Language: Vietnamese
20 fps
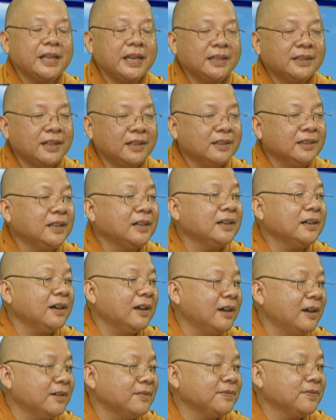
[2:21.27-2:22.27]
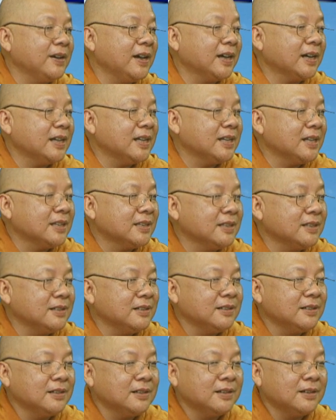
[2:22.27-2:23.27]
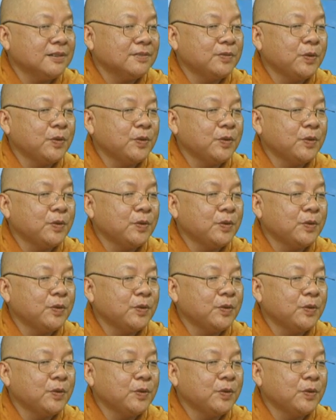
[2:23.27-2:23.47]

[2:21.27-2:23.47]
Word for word: thầy tỉnh thức hơn về cái chữ ờ,